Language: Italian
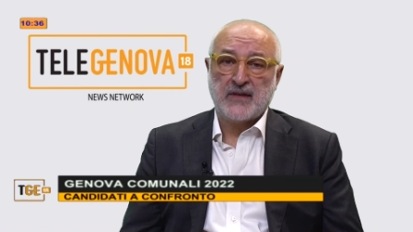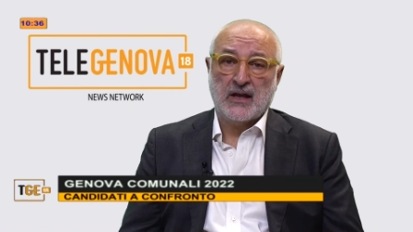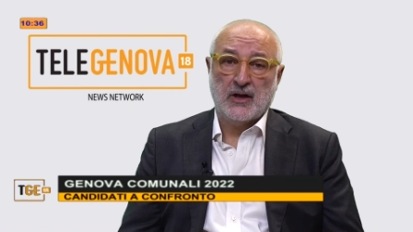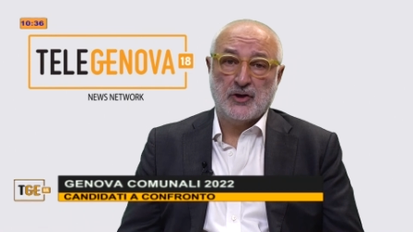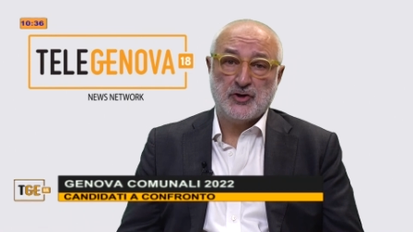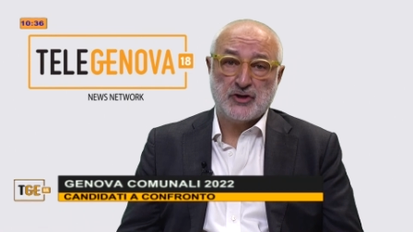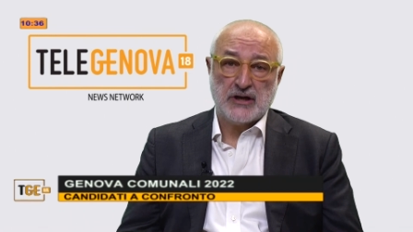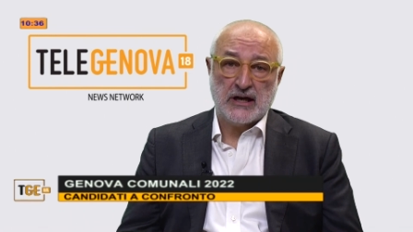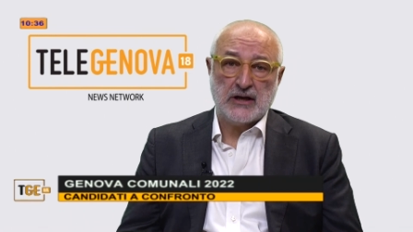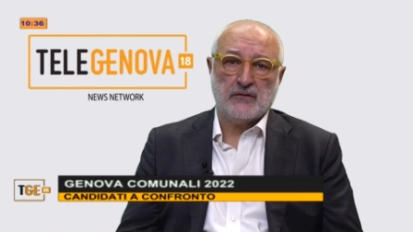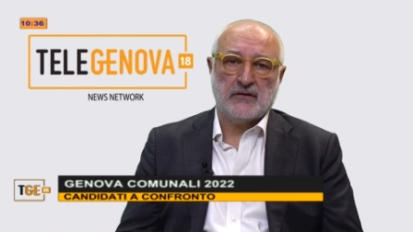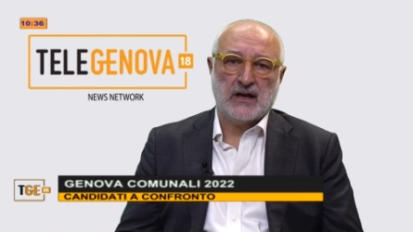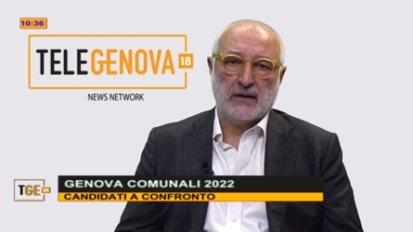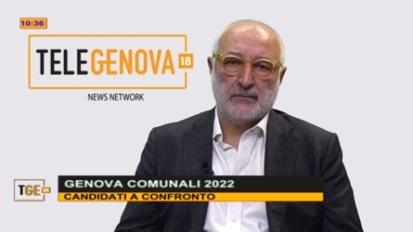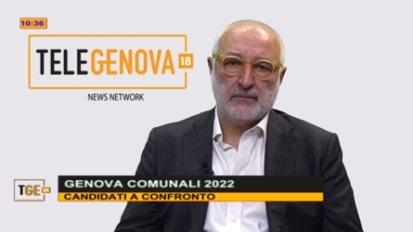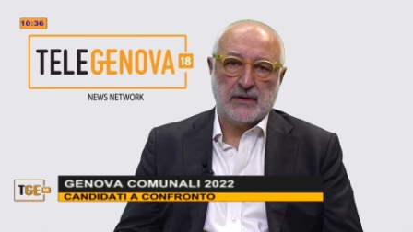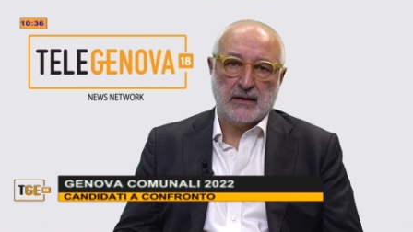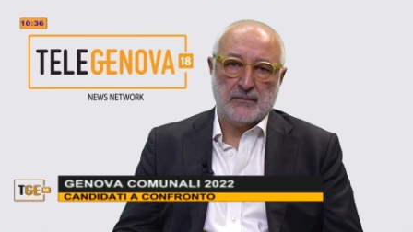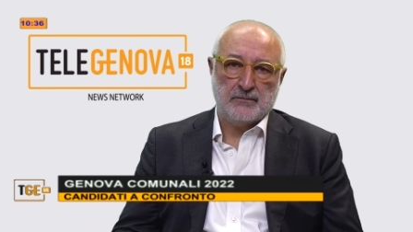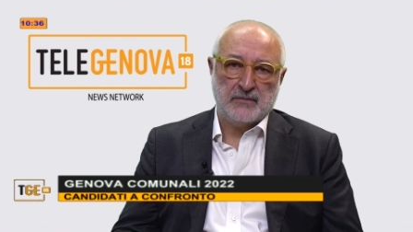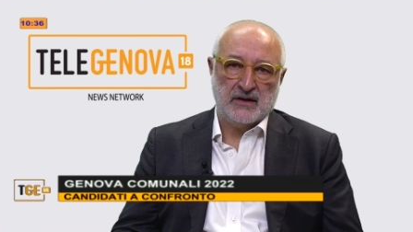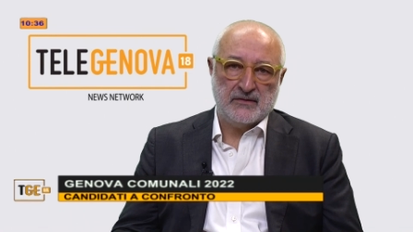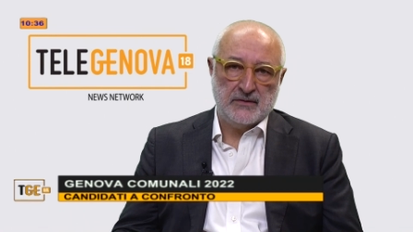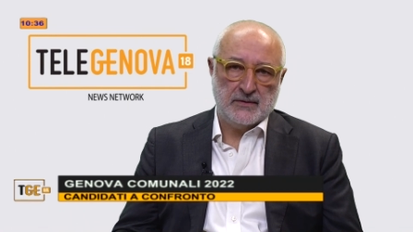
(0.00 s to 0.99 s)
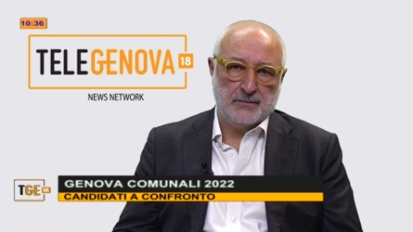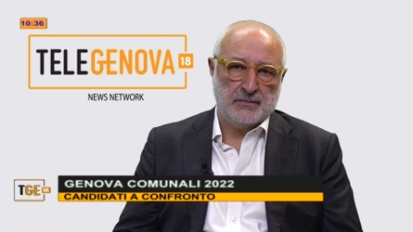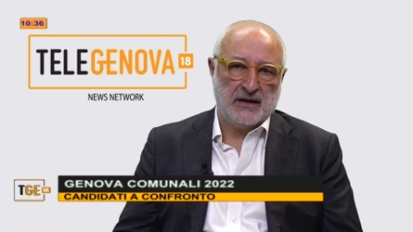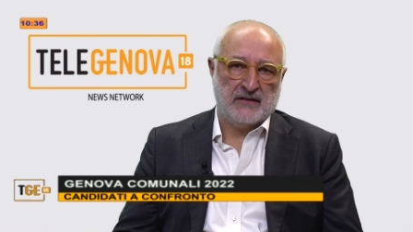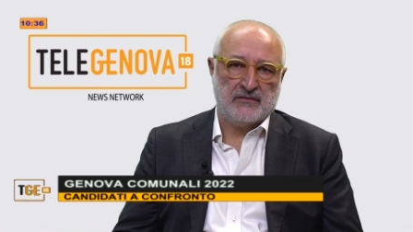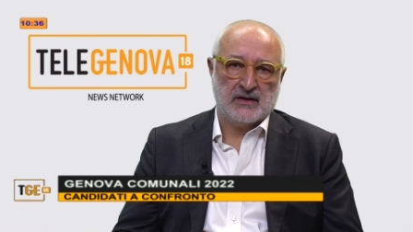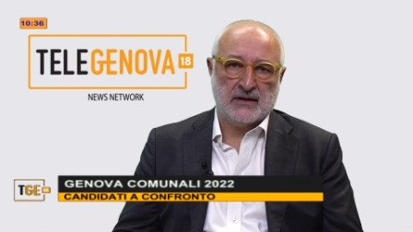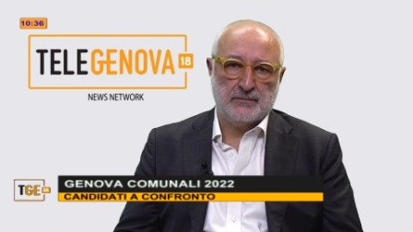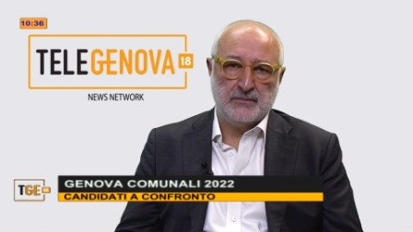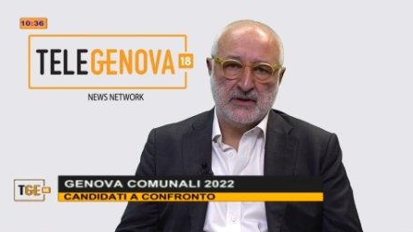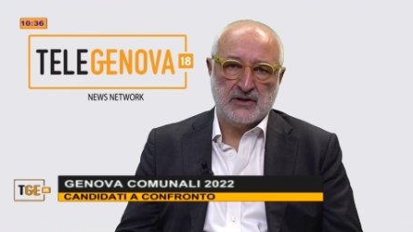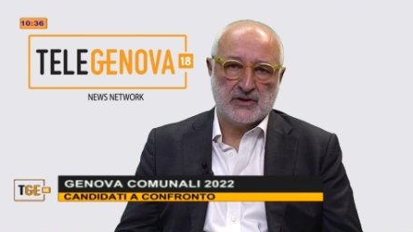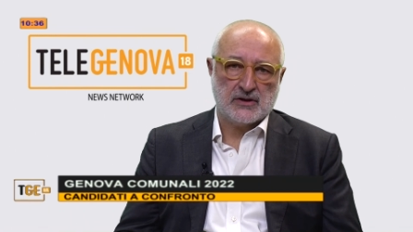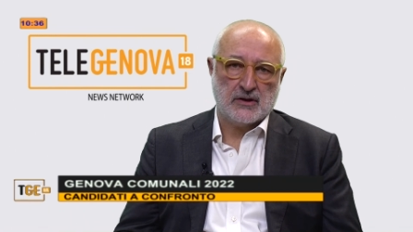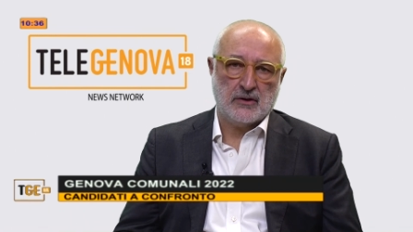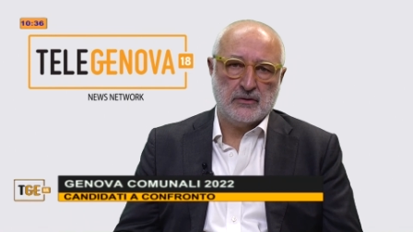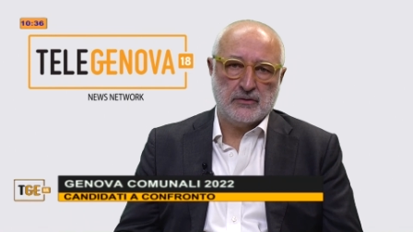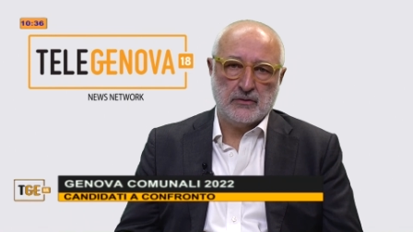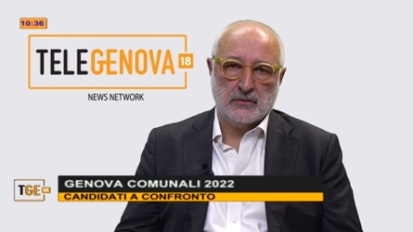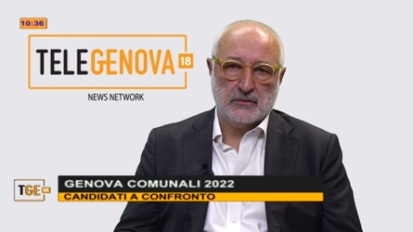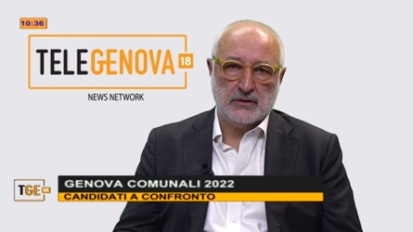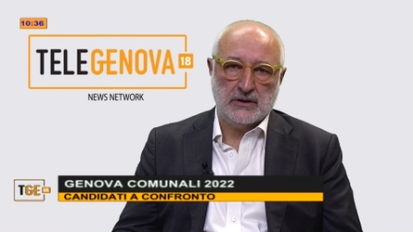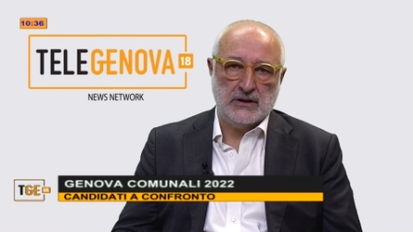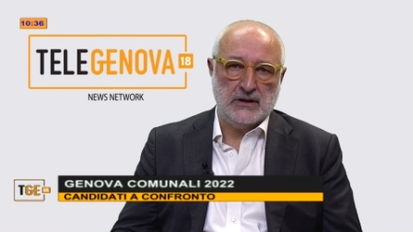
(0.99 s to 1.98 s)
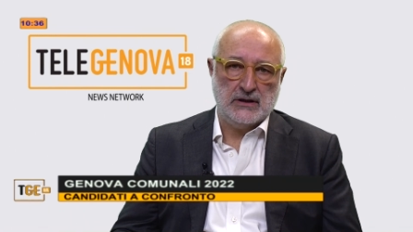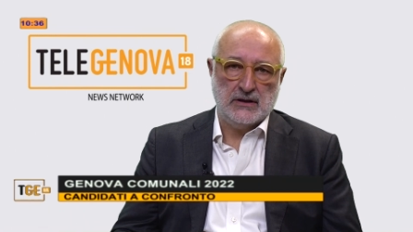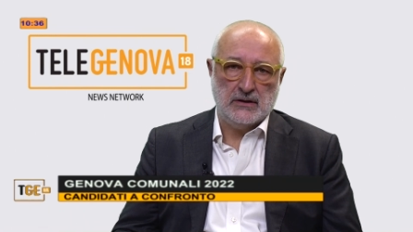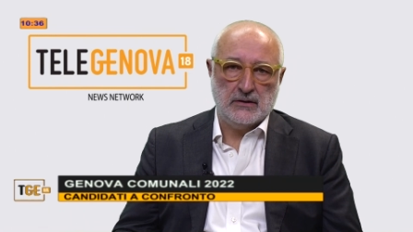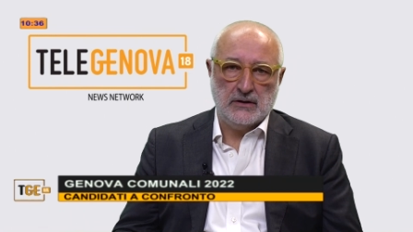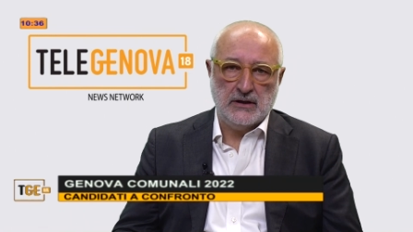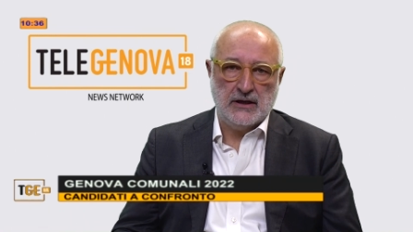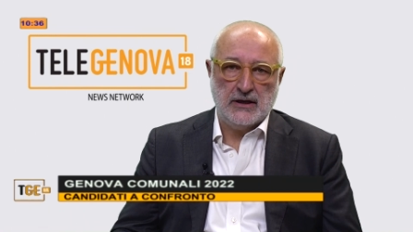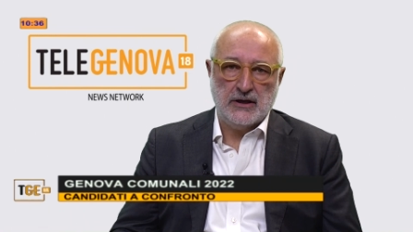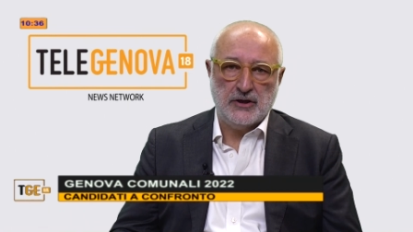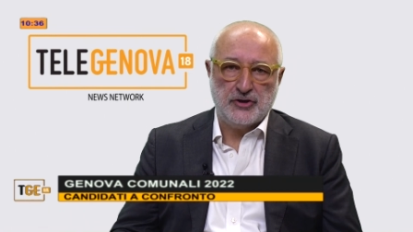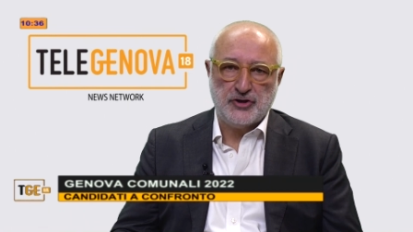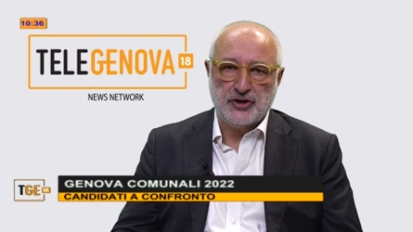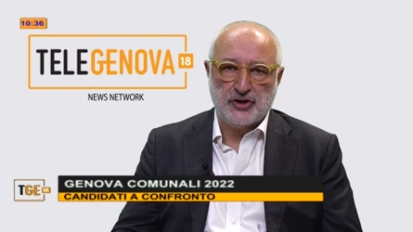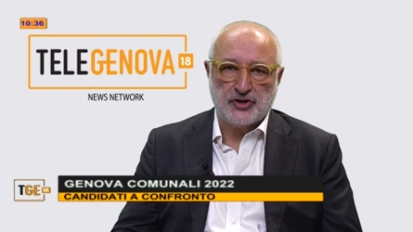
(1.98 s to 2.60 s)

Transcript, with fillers: Genova avrà, bisogno di 10,